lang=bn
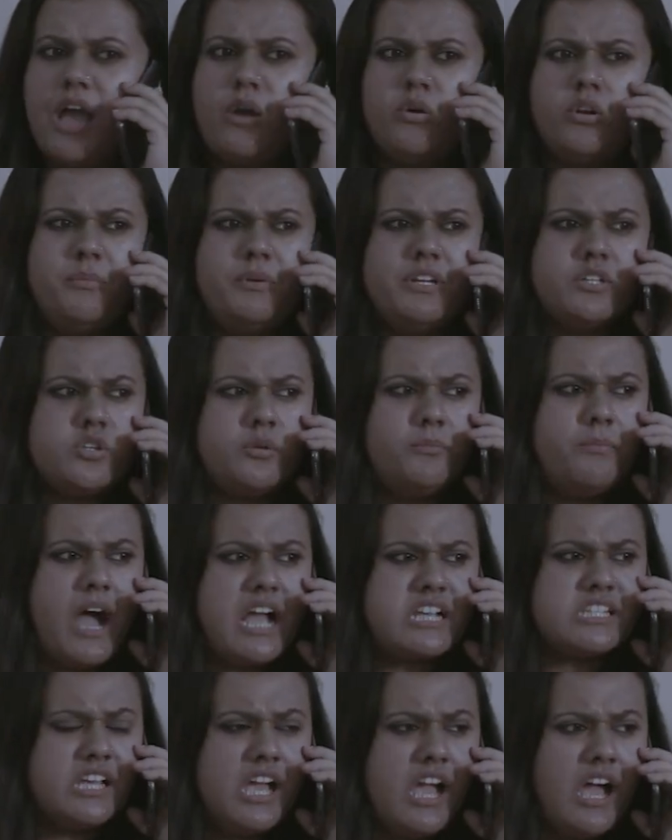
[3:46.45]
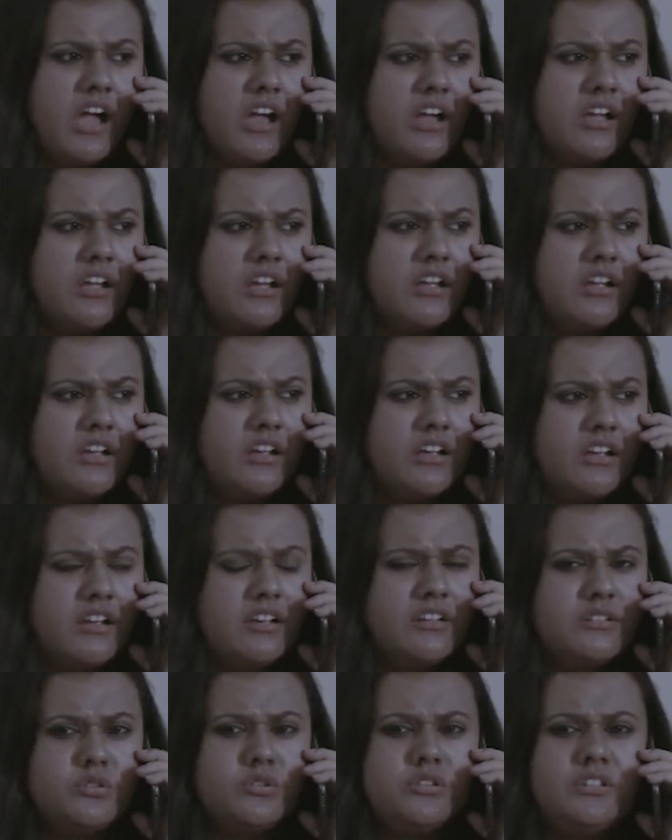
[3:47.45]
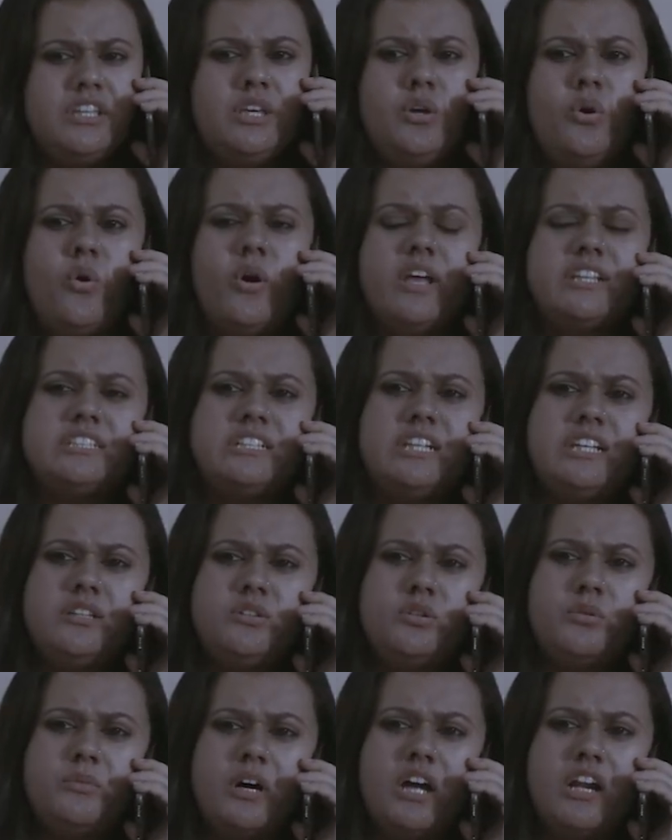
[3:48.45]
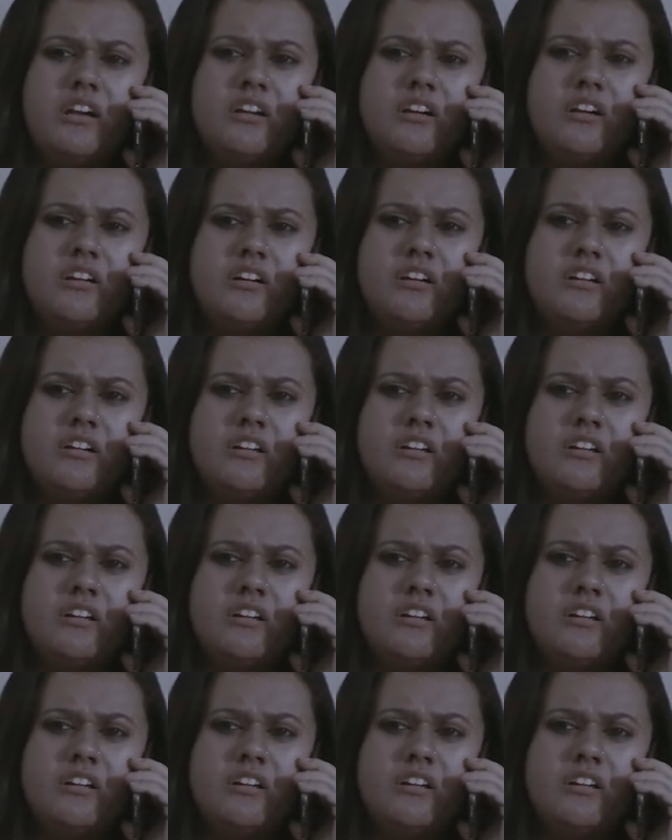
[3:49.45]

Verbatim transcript: এখন আবার এসব ভাষা কি হয়েছেটা কি তোমার